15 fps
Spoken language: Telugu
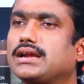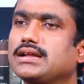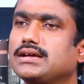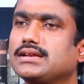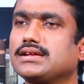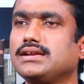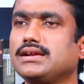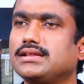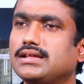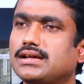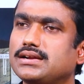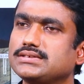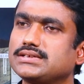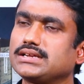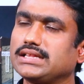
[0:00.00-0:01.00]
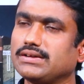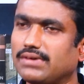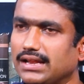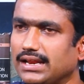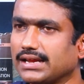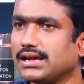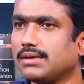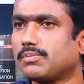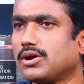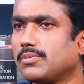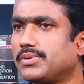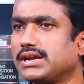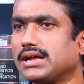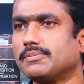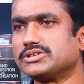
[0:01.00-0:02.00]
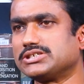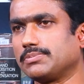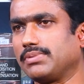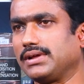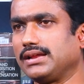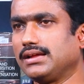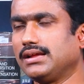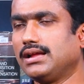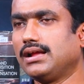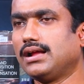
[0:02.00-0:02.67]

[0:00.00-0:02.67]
అట్లా కనుక నిర్ధారణ జరిగితే వాళ్ళకే ఆ ప్రాపర్టీ అప్పచెప్పాలి